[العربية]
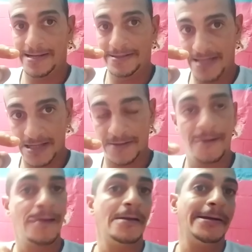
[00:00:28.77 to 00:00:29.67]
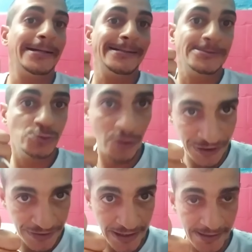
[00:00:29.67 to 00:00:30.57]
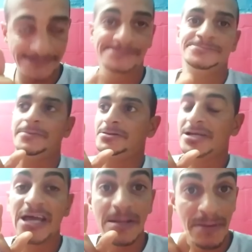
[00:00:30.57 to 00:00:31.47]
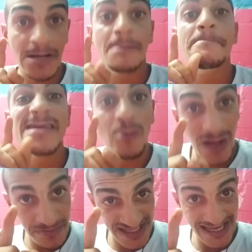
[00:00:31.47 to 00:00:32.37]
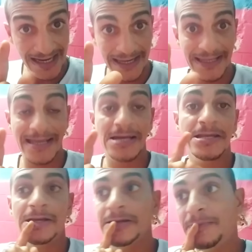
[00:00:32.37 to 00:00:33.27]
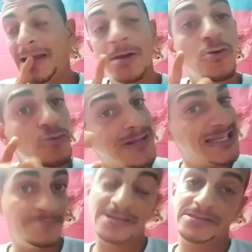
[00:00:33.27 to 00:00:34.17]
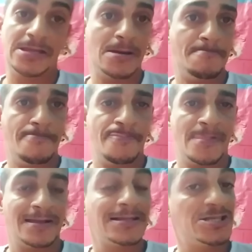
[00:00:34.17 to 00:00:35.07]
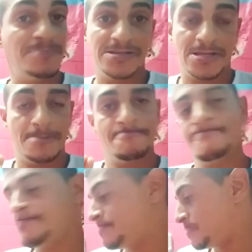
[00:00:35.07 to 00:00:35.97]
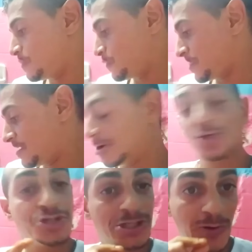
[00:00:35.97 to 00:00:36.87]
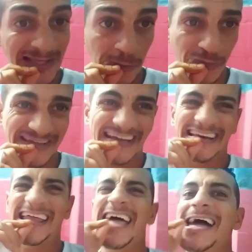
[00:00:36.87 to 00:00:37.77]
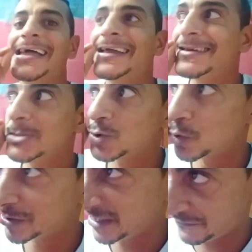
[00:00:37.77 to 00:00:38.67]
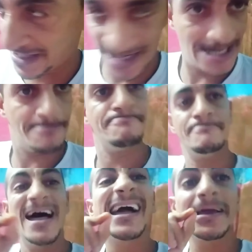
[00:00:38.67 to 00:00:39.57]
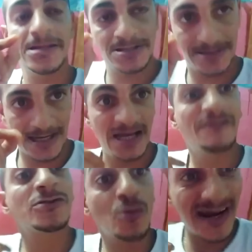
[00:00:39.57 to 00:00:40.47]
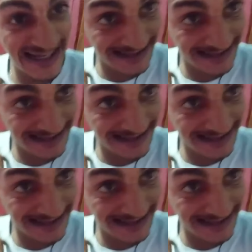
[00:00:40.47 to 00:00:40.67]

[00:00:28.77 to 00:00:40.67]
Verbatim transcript: ياك وعندي تقريبا 150 ريال يعني بحال نقولوا 300 درهم 300 درهم شديت واحد لوطيل اخنز اوتيل في العالم اخنز انا في الطواليت